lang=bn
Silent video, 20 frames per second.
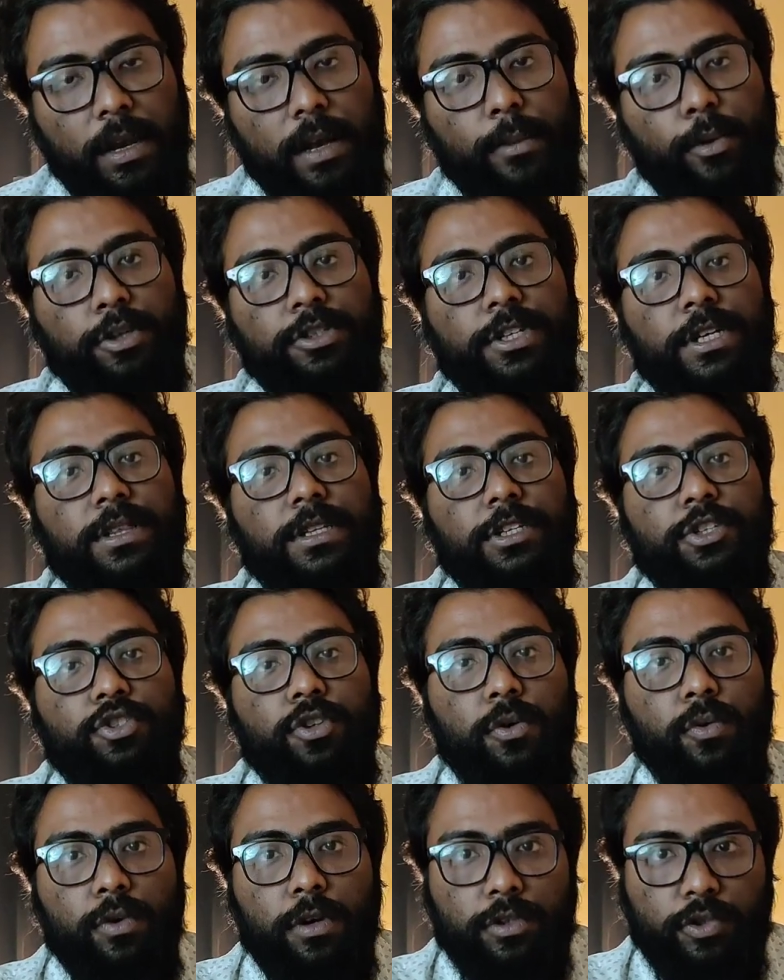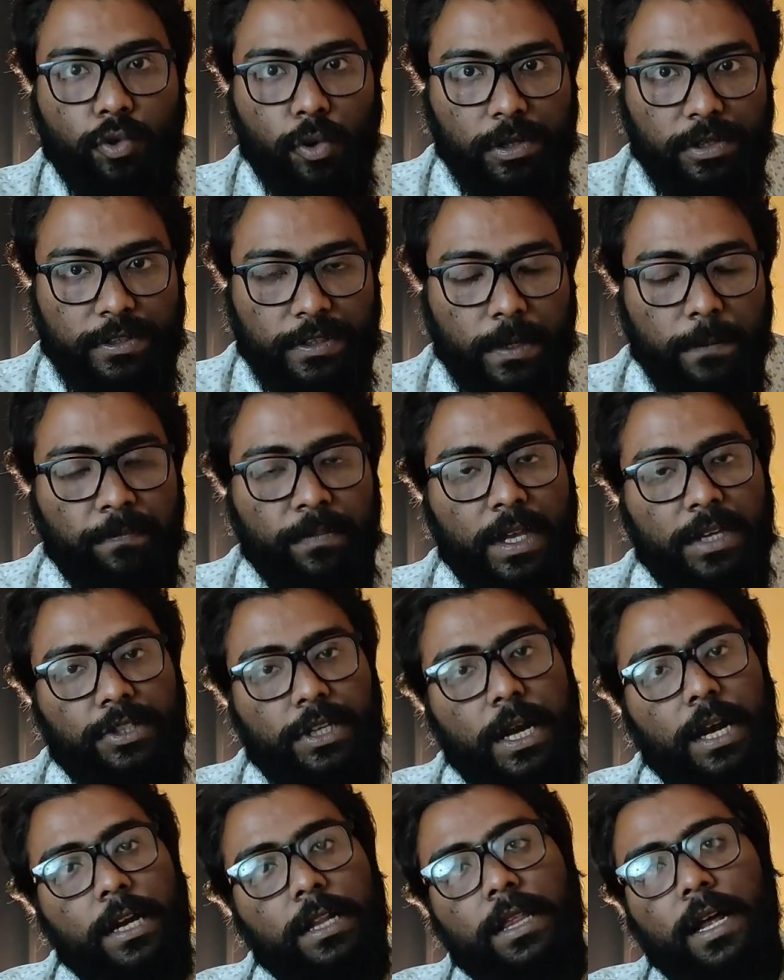এবং যে দৃশ্যগুলো চলছে
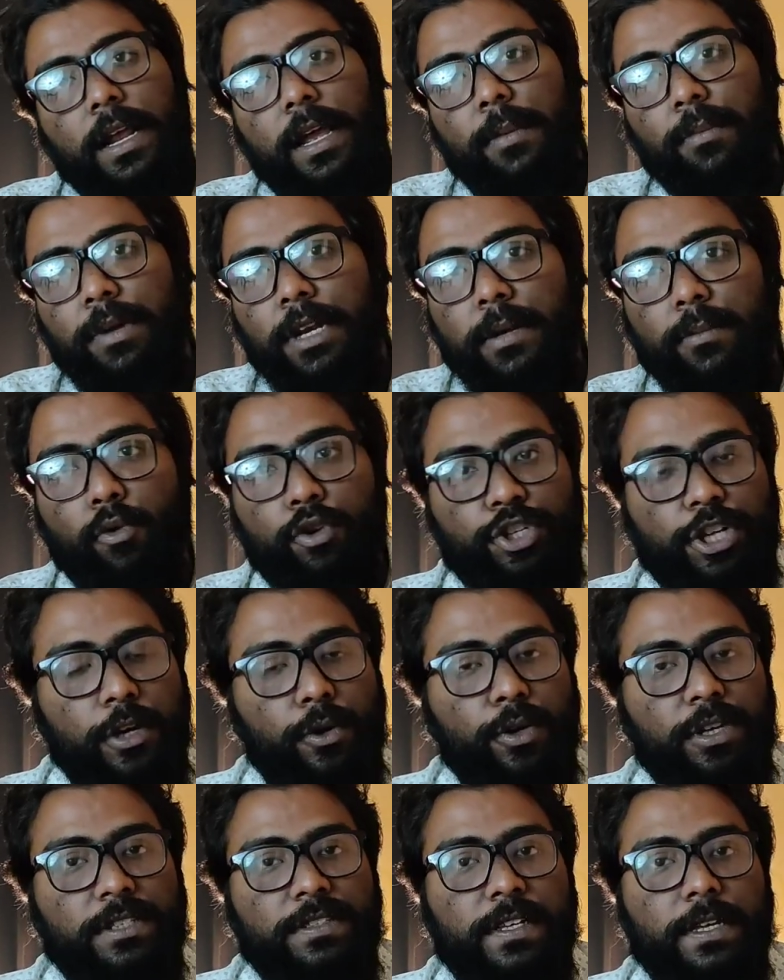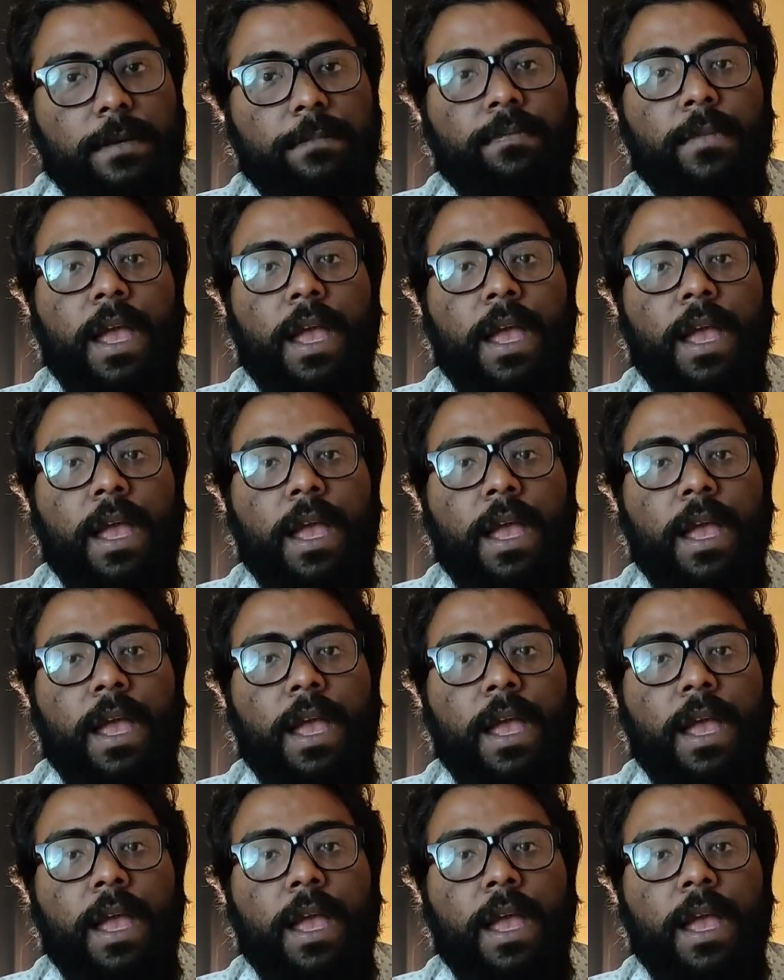সেখানে তারা এমনি বসে রয়েছে